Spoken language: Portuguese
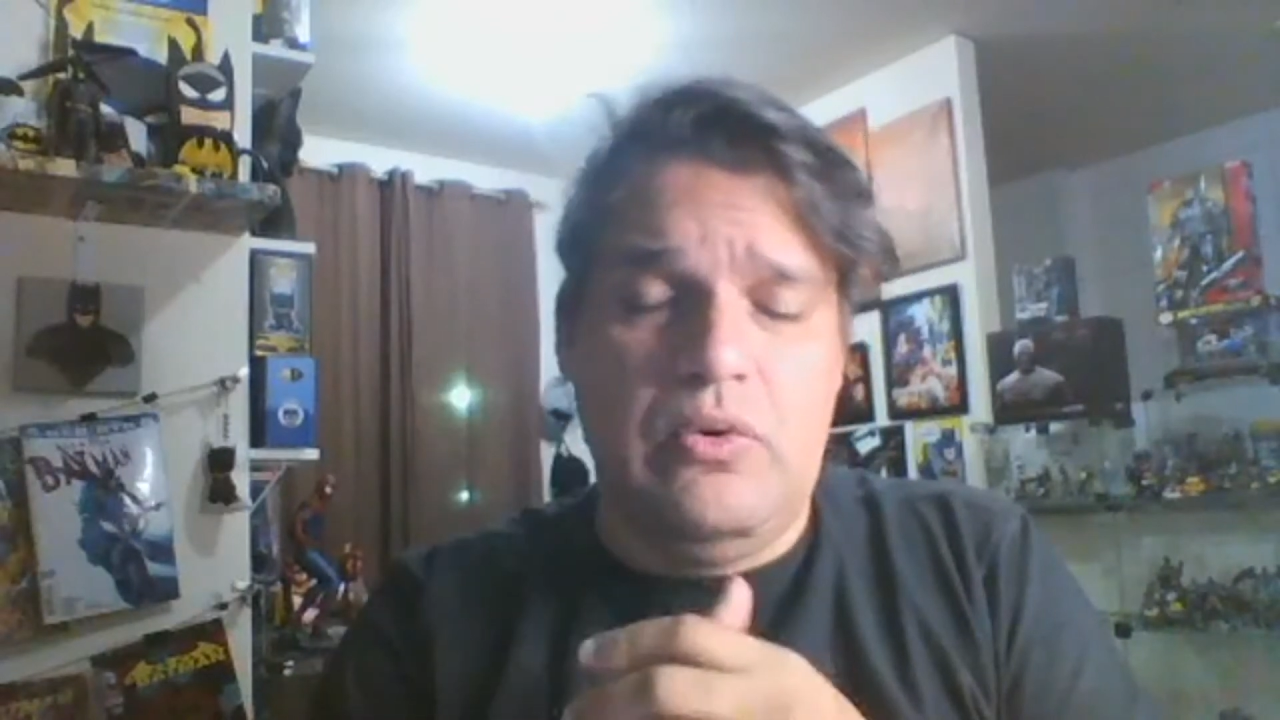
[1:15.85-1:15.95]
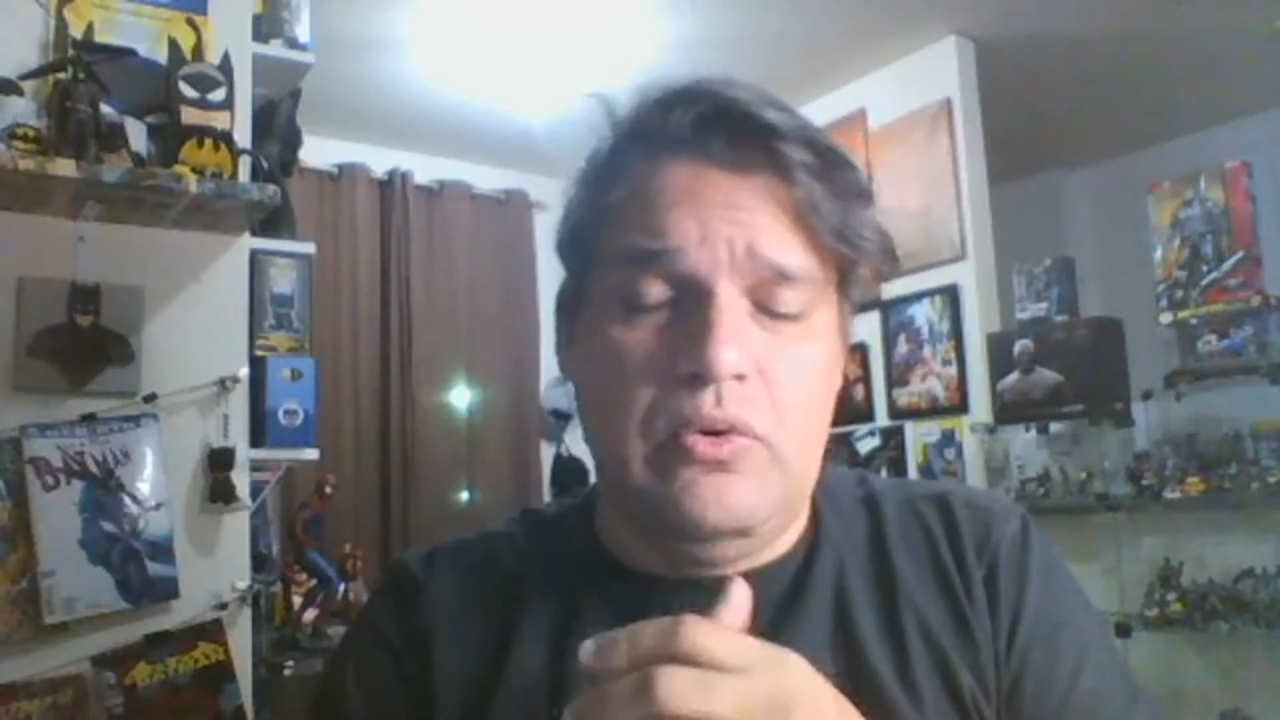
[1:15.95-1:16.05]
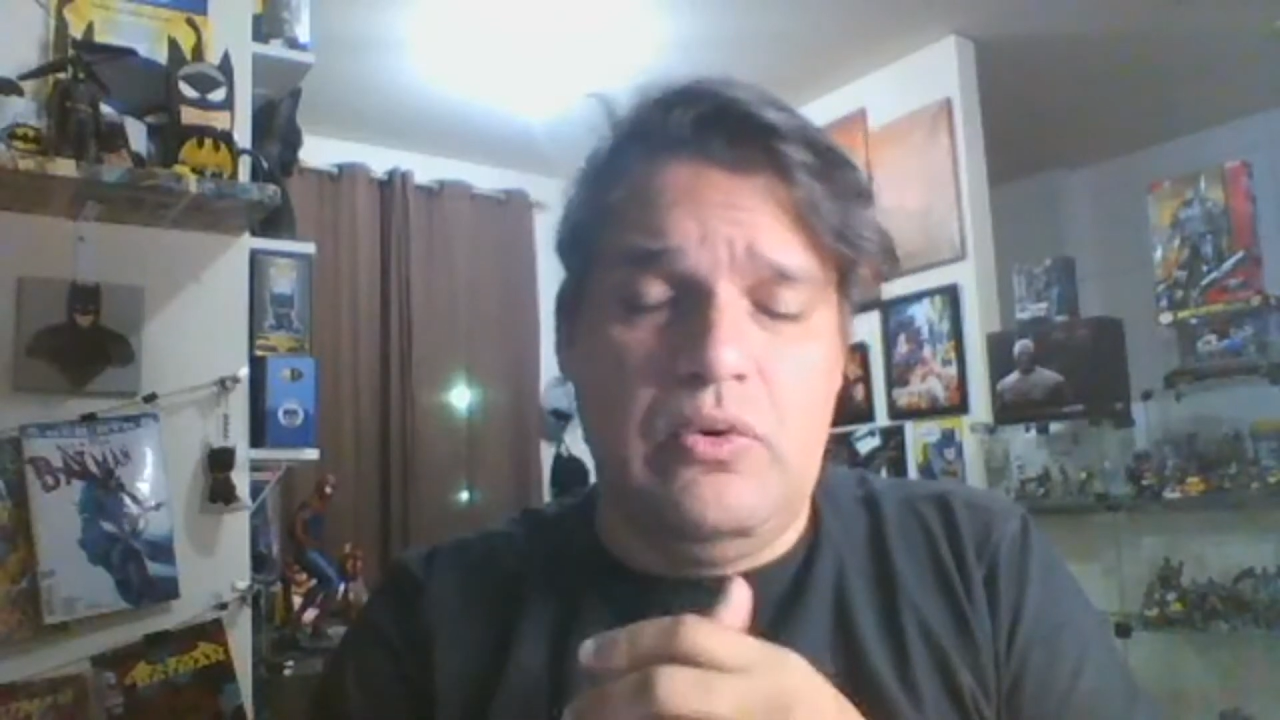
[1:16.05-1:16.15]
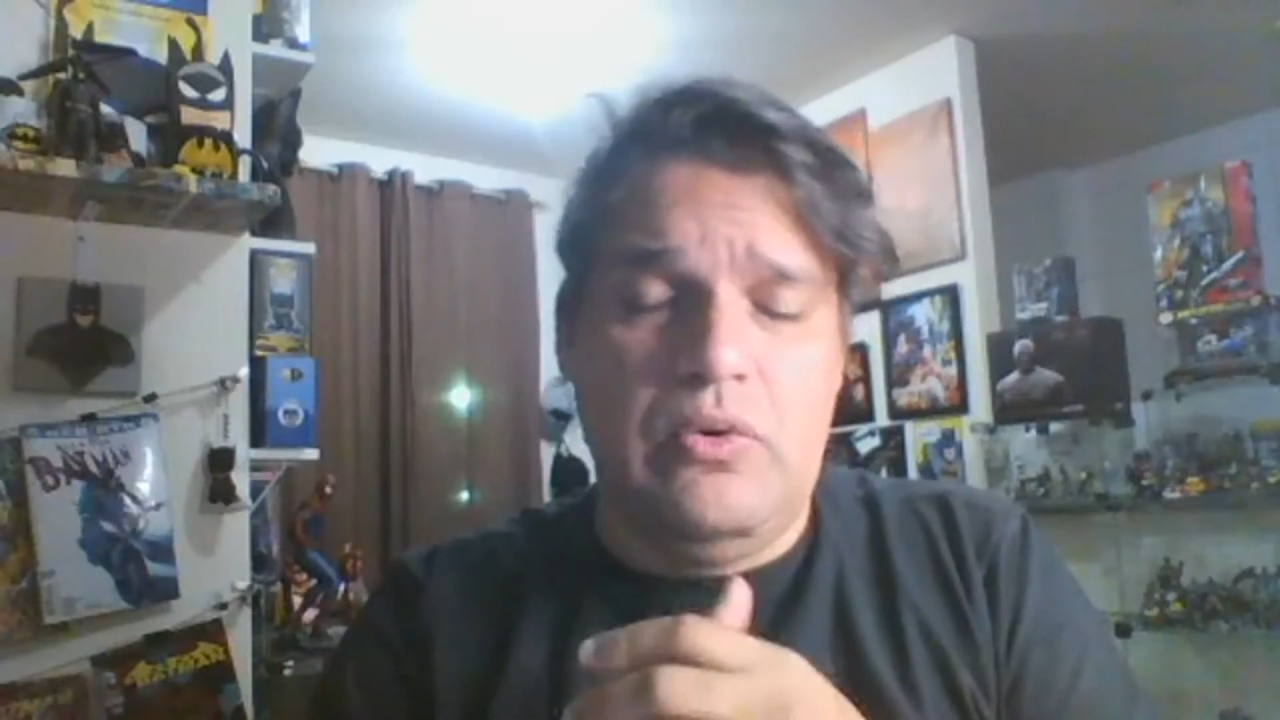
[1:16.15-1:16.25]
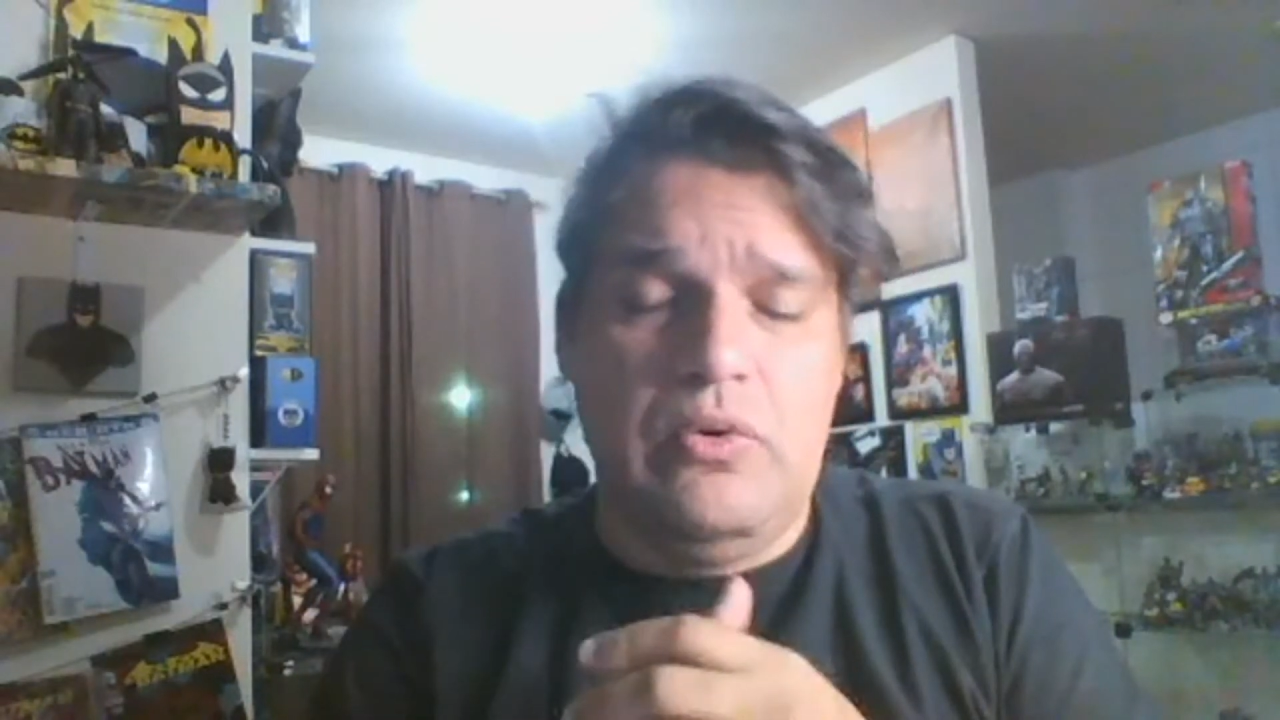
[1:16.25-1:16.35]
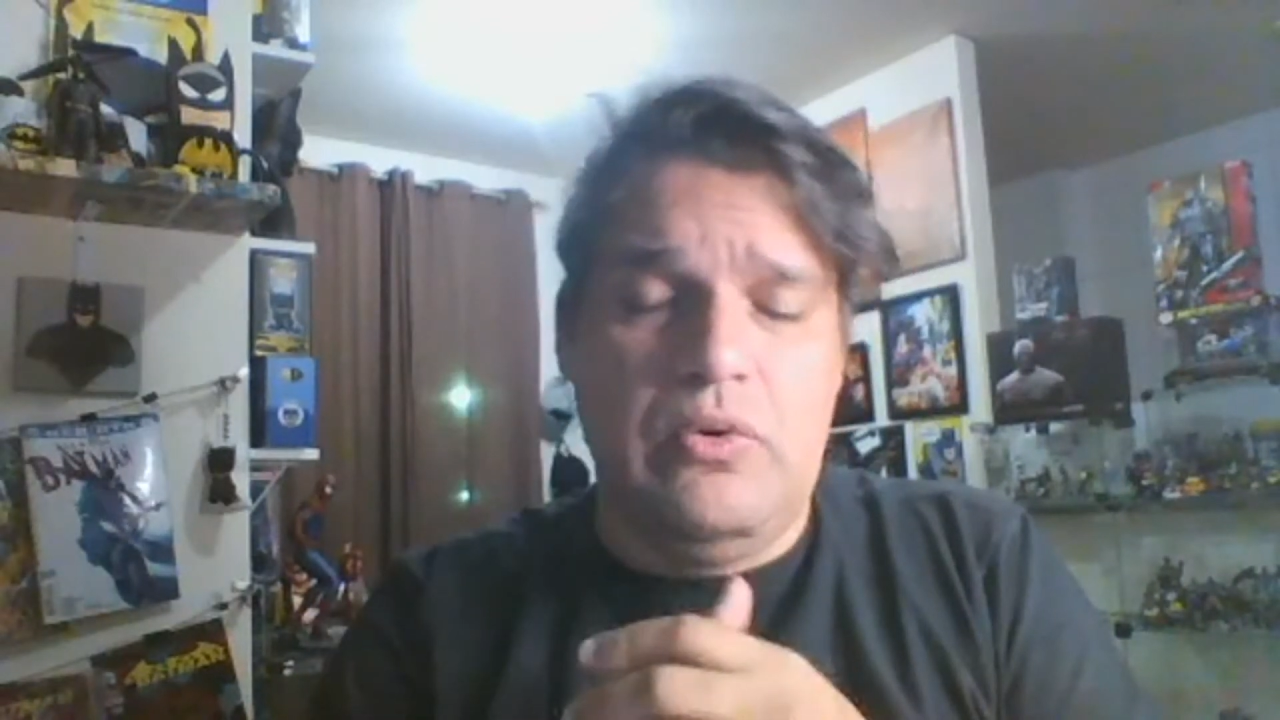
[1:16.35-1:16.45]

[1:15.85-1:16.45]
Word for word: guia dos,